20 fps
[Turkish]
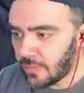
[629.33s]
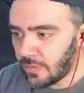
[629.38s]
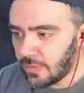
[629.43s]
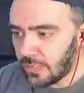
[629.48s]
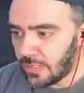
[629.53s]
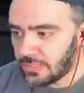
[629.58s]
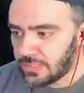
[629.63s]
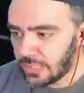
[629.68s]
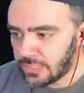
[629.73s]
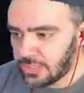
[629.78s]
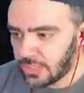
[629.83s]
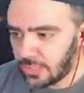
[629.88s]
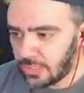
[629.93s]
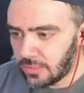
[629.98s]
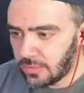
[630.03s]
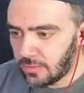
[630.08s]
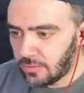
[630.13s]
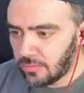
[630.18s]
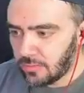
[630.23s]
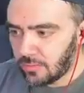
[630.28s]
Aç aç.
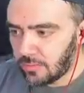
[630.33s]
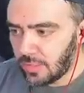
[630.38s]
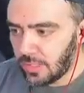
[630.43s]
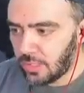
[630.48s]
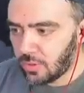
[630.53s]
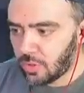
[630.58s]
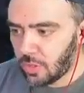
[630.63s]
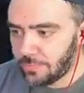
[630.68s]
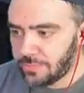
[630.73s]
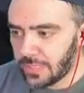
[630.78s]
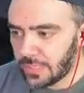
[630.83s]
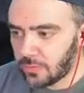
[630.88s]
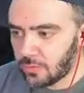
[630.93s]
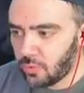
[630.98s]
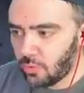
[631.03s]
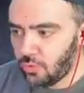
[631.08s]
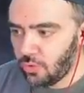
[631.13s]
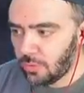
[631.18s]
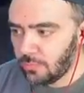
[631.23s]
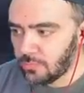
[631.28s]
Helikopter
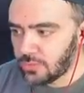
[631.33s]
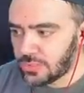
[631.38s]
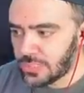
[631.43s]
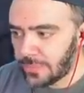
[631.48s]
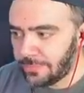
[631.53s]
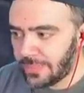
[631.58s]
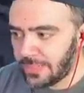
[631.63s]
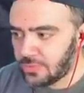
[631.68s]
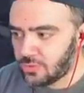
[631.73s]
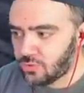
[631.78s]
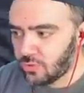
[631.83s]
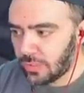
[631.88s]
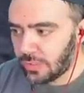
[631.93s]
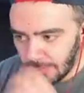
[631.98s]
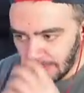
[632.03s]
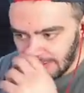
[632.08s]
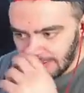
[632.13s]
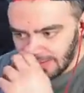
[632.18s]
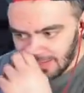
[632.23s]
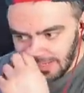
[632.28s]
görüyor musun sen beni şu an?
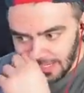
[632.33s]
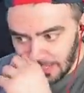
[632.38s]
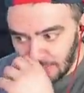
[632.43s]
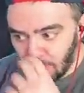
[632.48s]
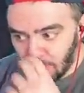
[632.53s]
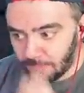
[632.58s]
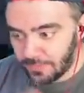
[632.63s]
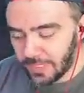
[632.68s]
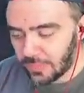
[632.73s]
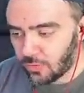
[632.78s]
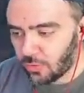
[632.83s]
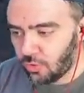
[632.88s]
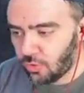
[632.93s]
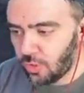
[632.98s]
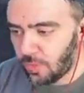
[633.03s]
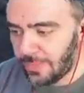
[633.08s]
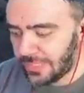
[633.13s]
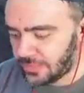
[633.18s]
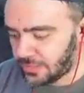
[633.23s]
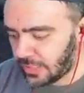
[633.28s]
Helikopter
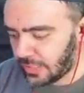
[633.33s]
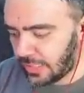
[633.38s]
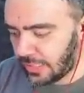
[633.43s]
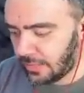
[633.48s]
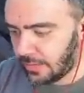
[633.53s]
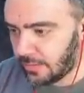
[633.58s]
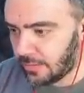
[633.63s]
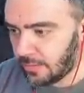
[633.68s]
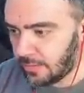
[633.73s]
görüyor bence ha.